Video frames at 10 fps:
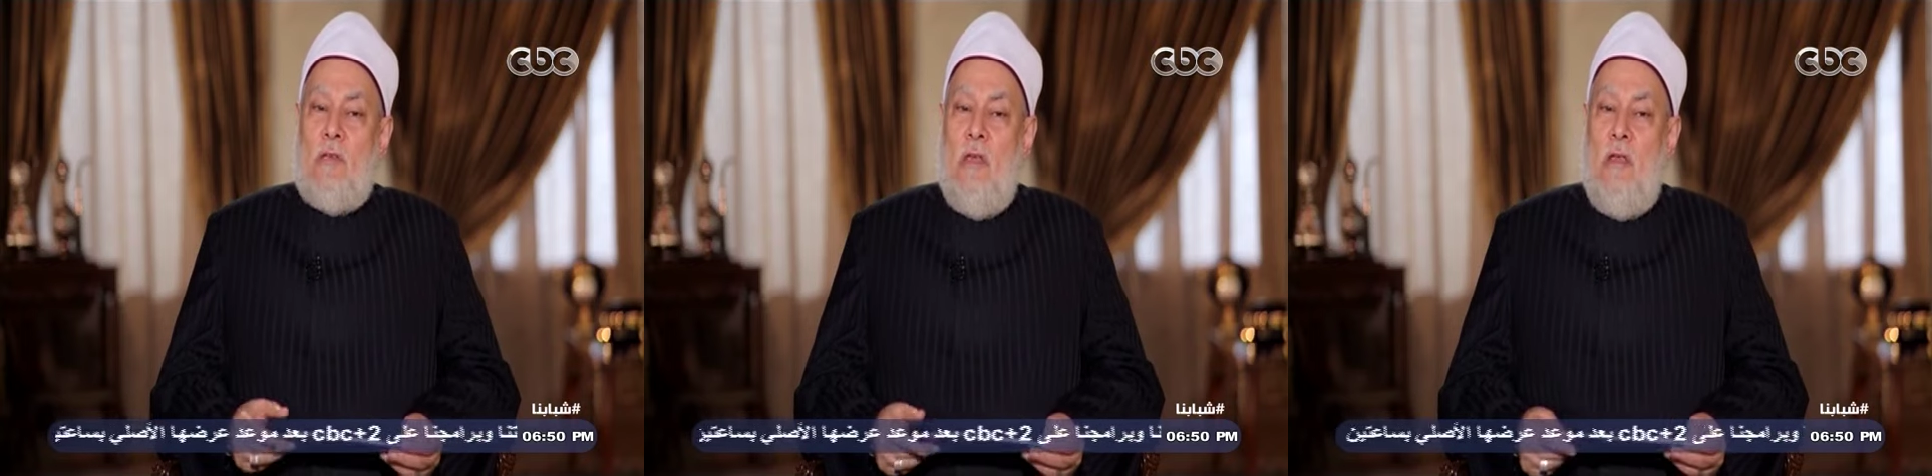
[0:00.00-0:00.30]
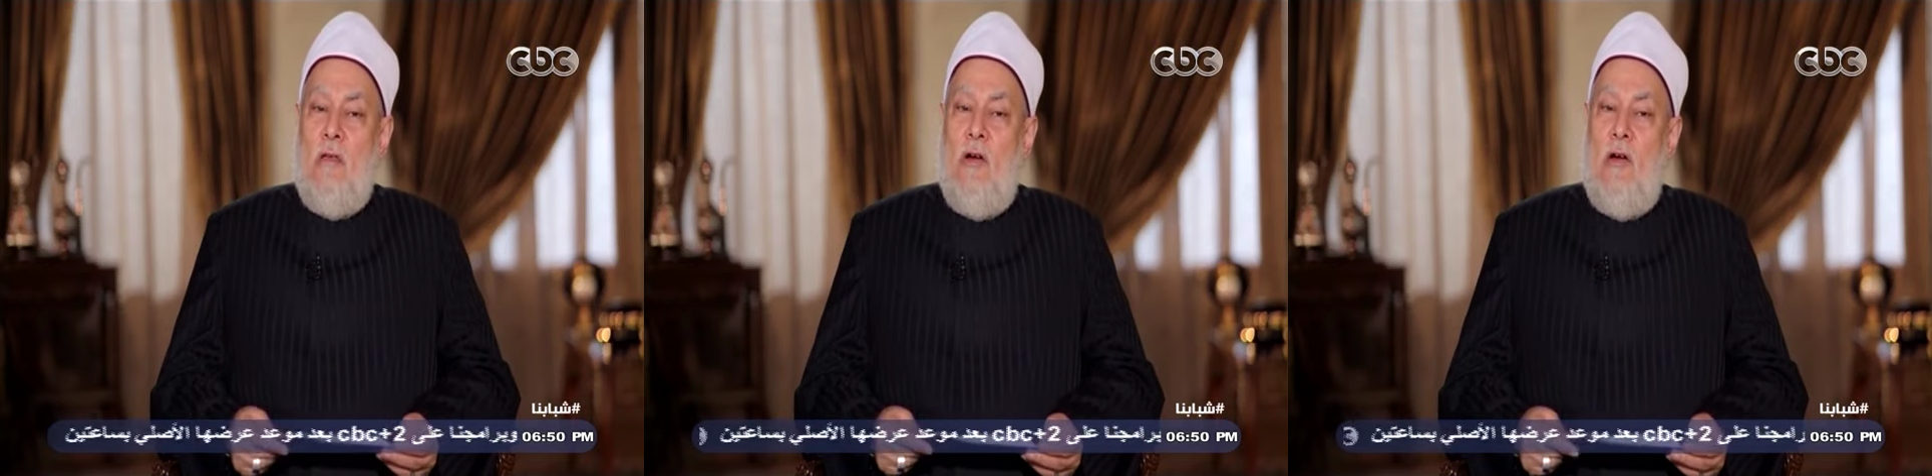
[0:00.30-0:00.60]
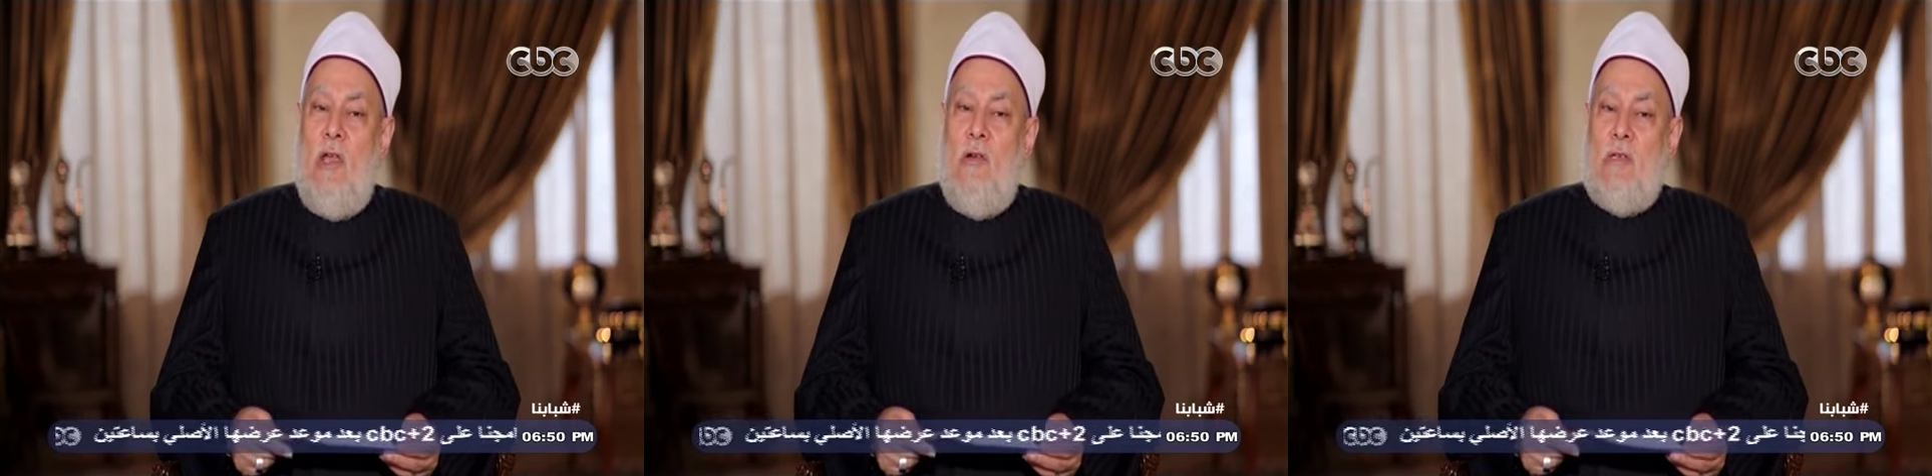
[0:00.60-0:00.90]
صلى
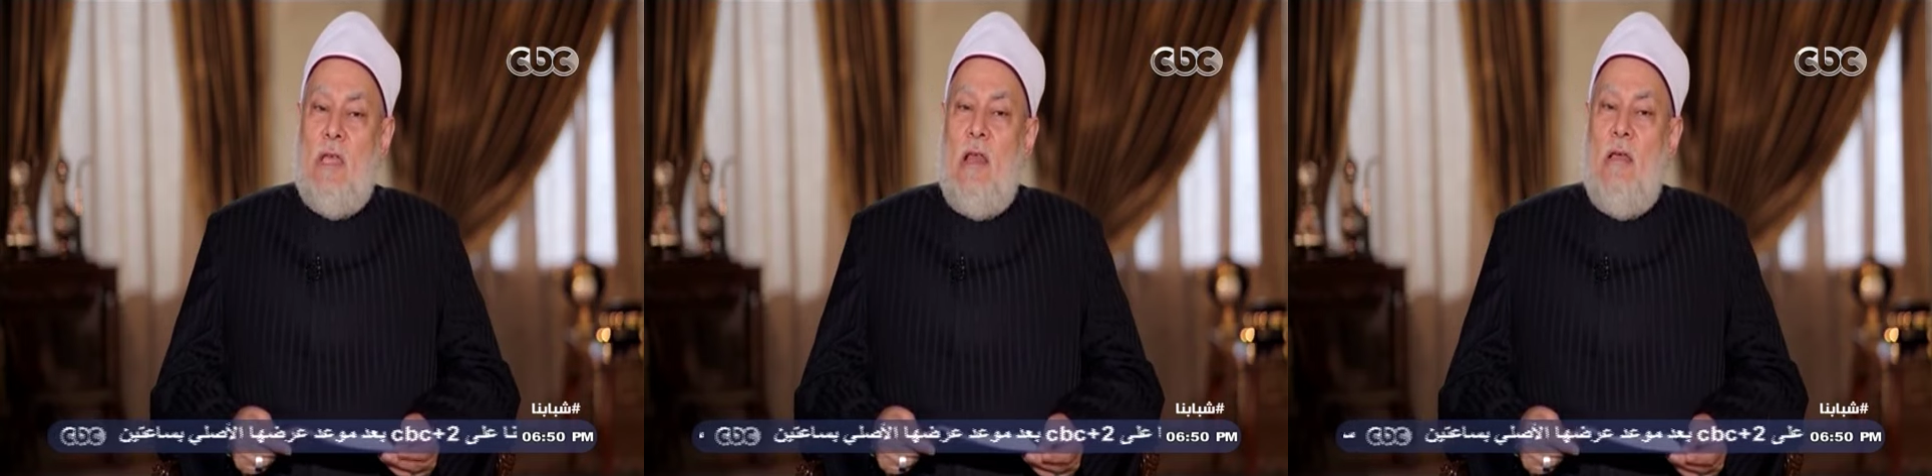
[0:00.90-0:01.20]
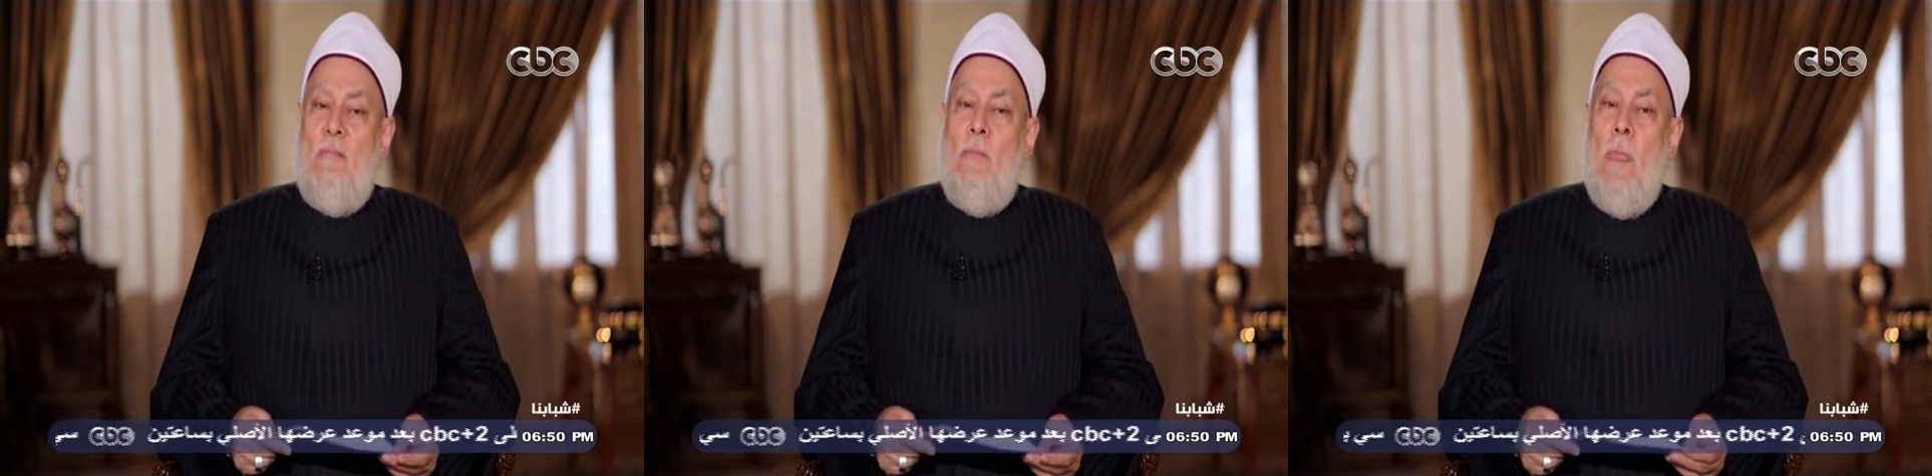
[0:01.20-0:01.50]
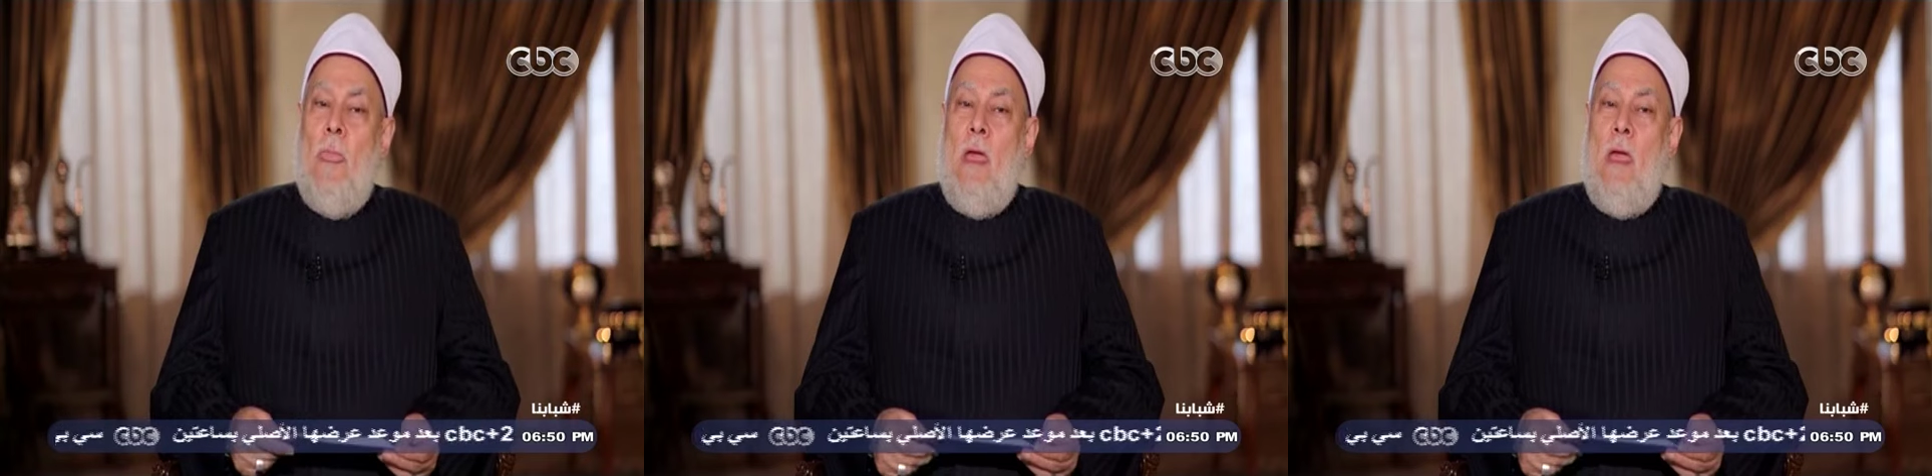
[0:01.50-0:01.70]
الله عليه وسلم